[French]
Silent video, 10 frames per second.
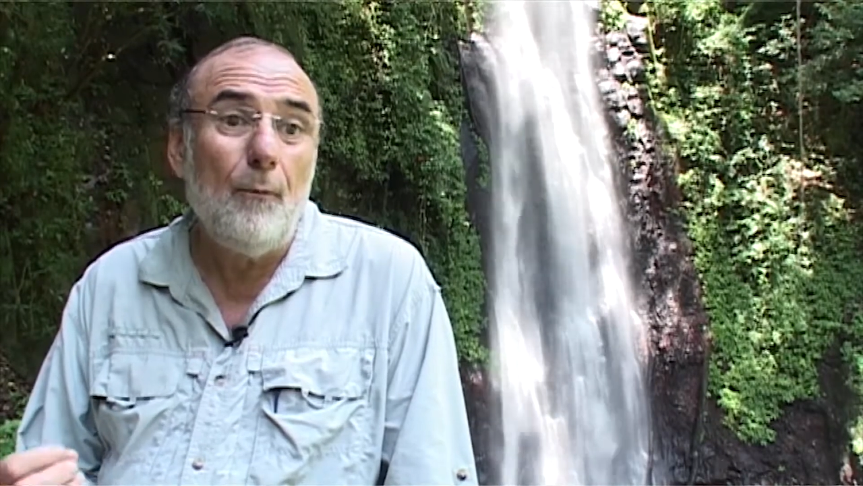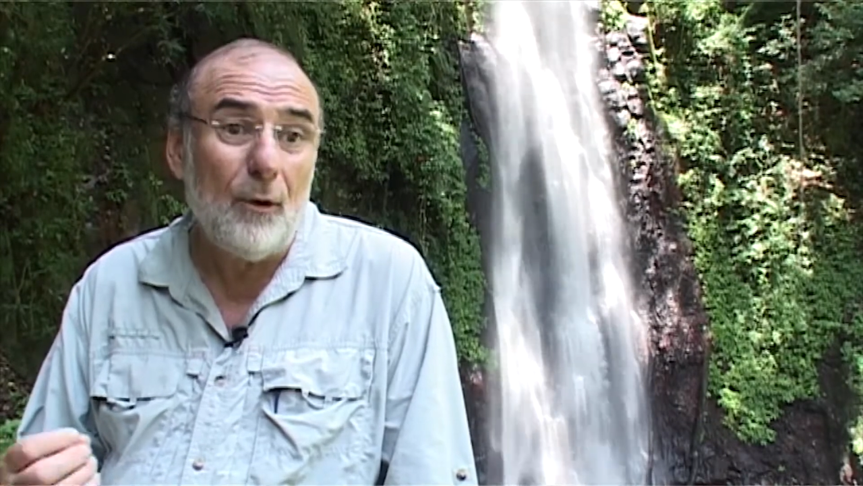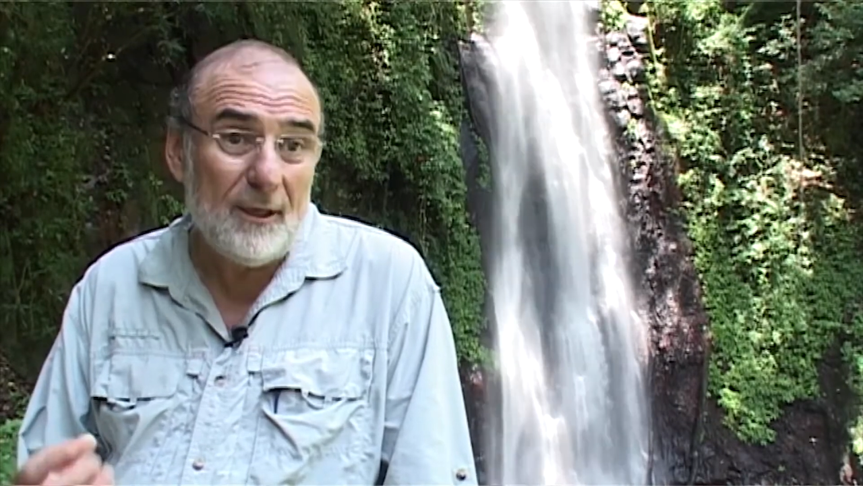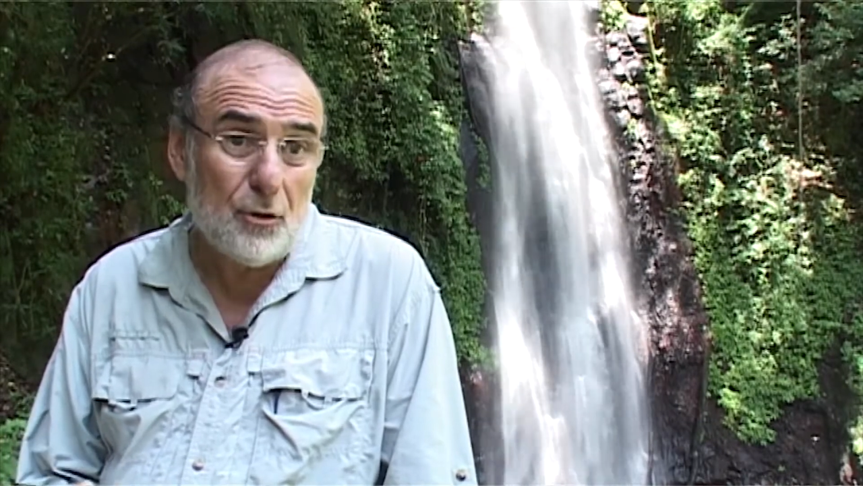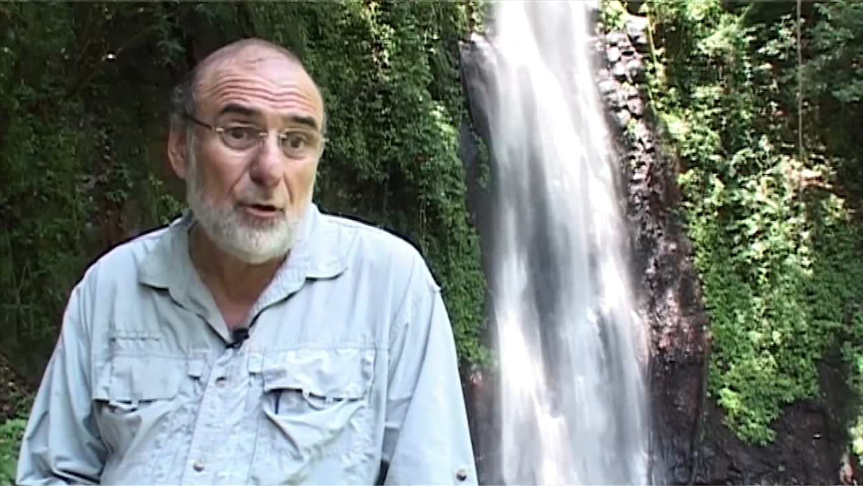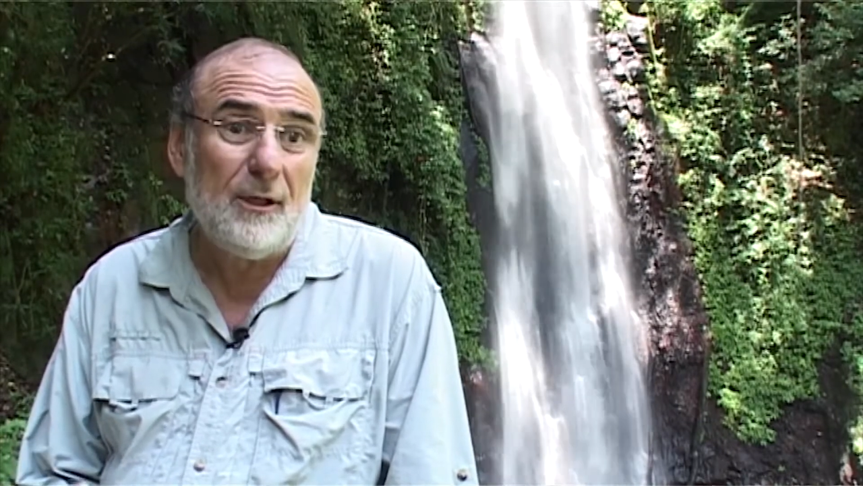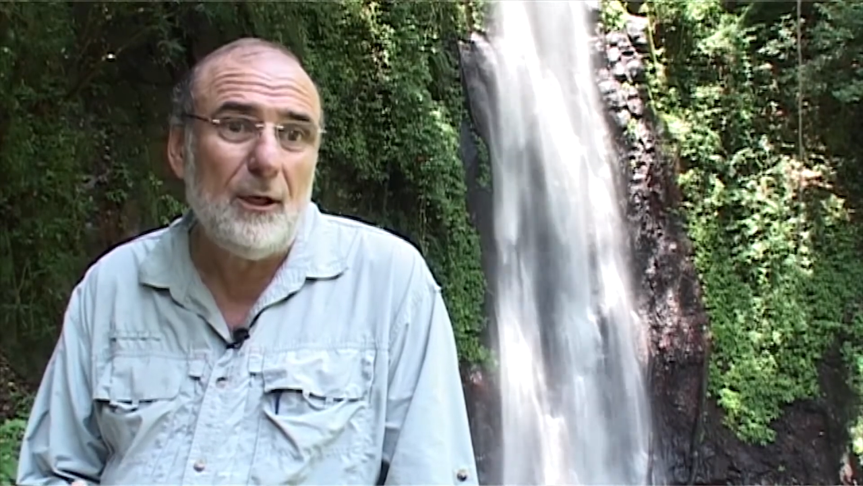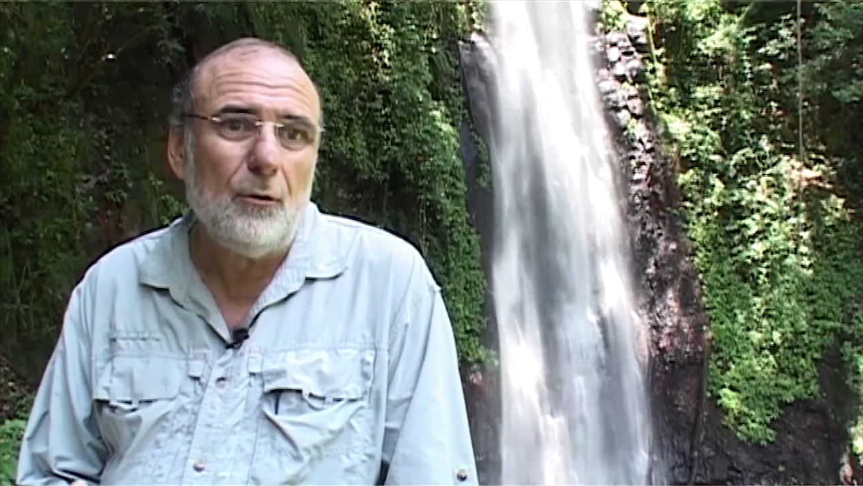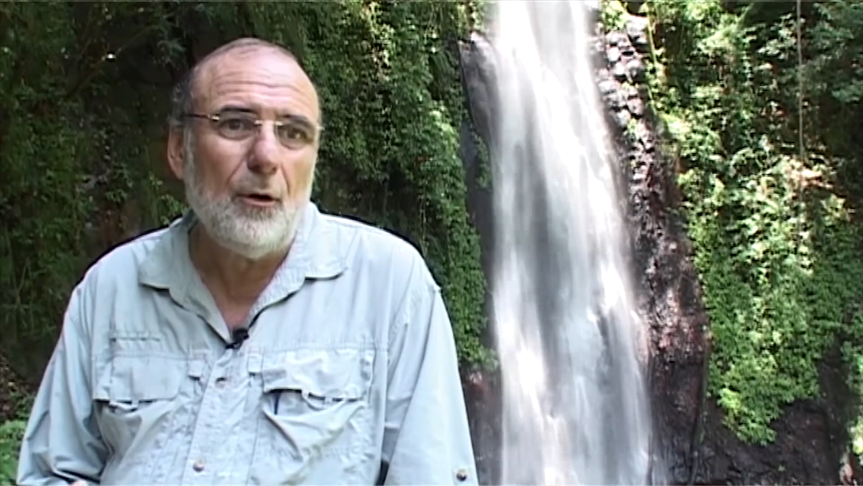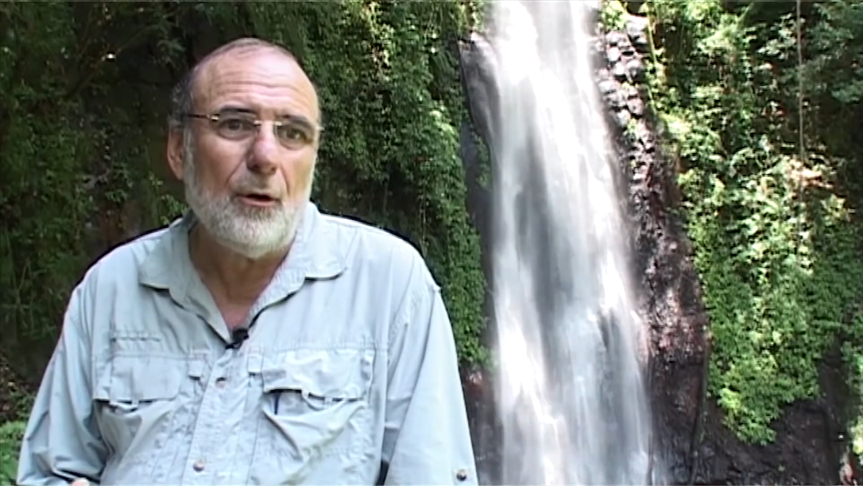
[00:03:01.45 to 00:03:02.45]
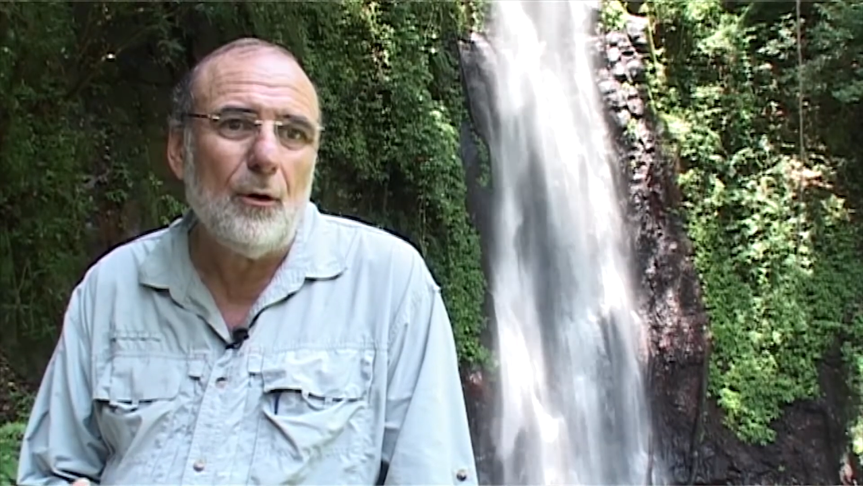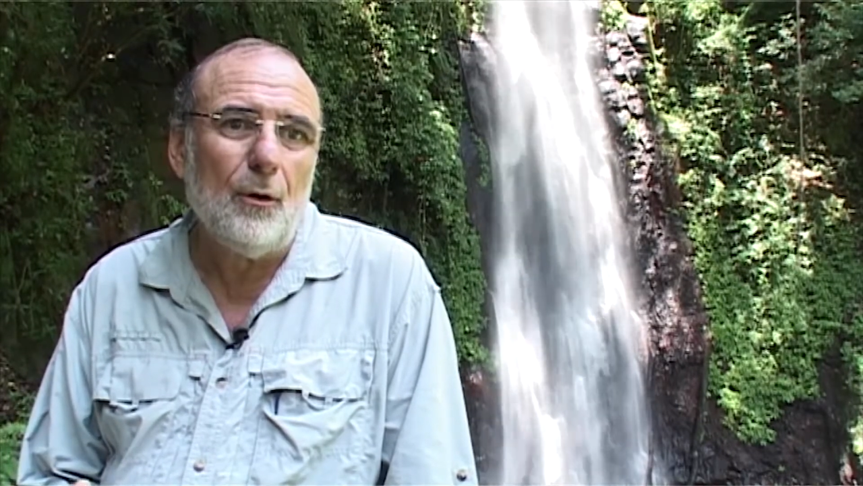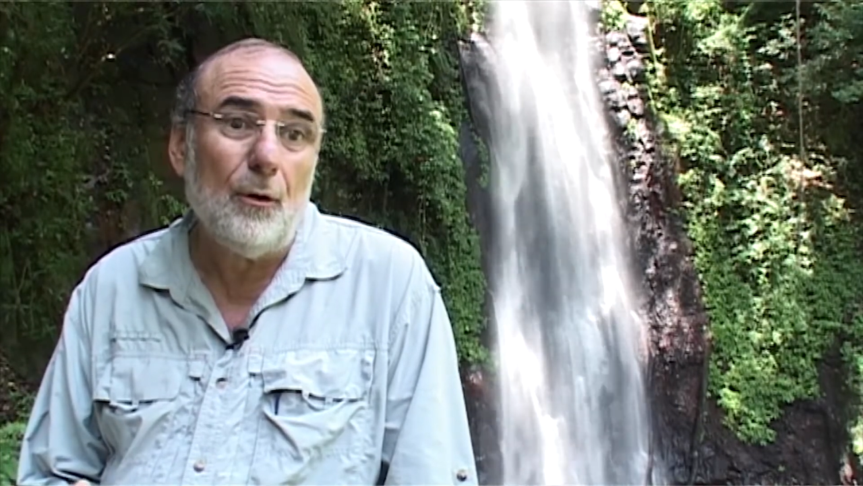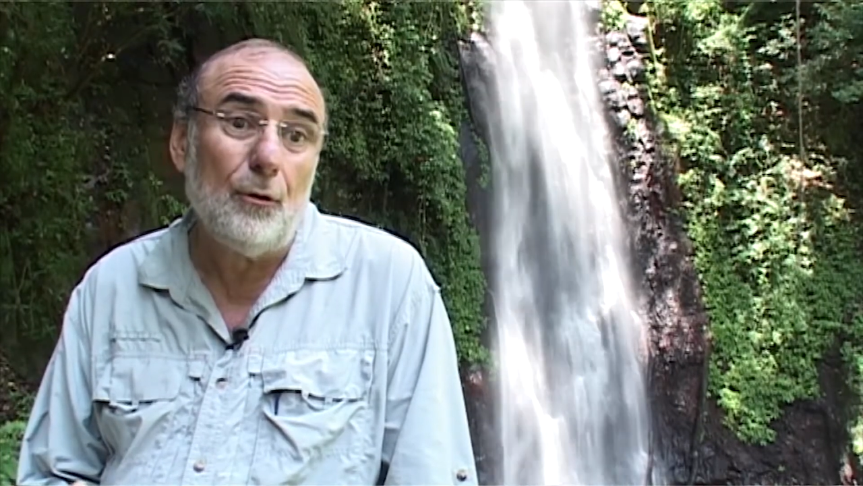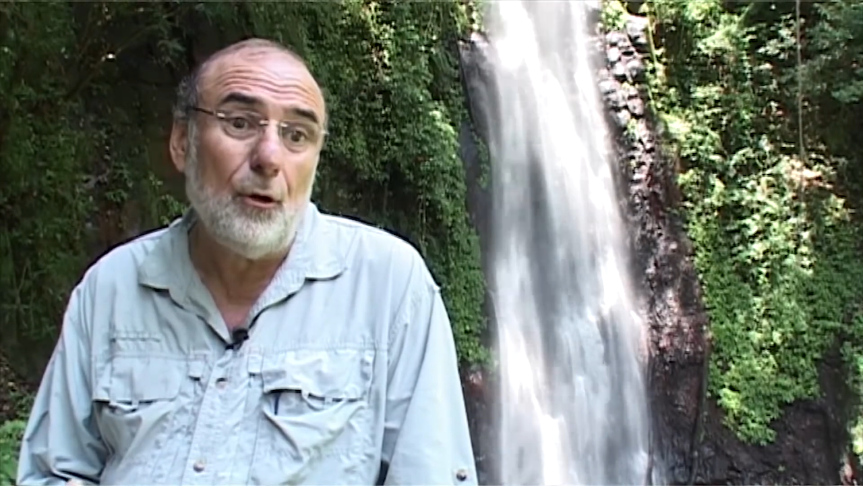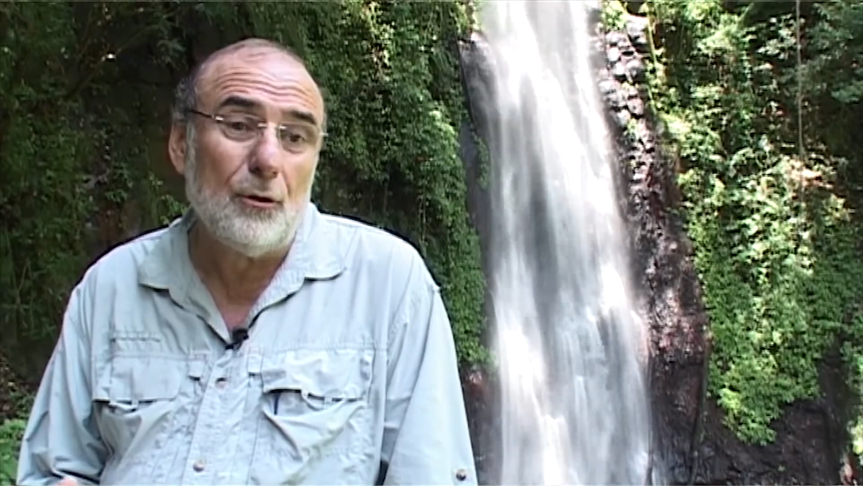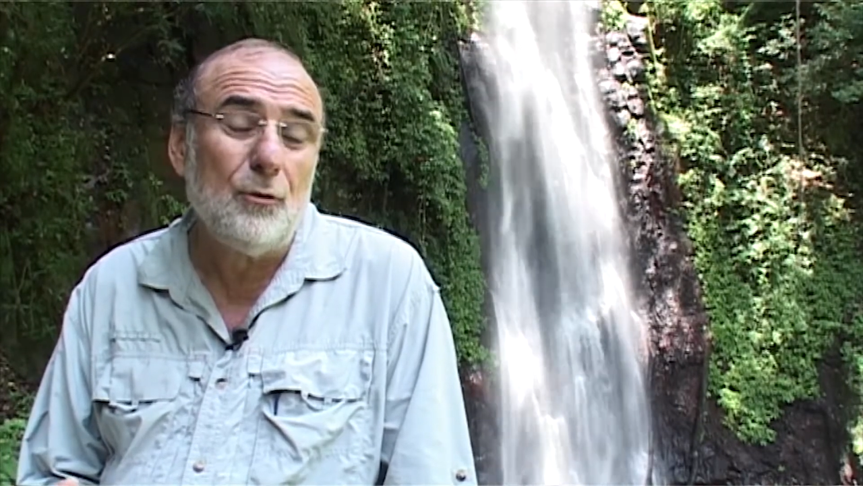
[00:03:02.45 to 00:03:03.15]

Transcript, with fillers: pour les sortir de leur, de leur